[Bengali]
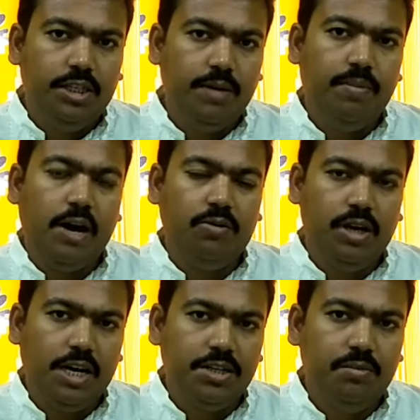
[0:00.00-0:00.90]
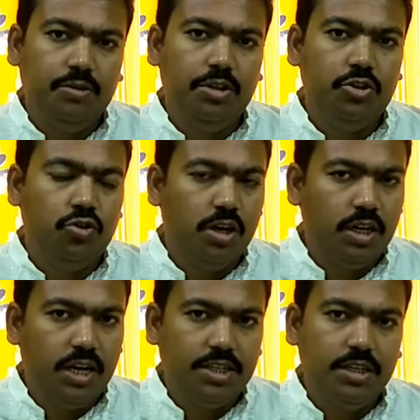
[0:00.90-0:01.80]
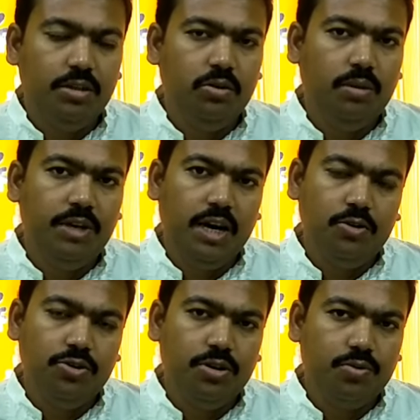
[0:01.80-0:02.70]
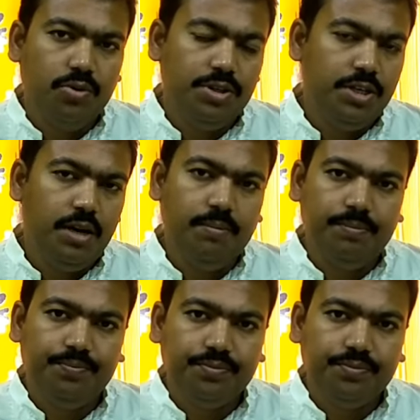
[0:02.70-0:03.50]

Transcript: সেই বারোটা রাশির মধ্যে ছটা রাশি কিন্তু আমি আলোচনা করেছিলাম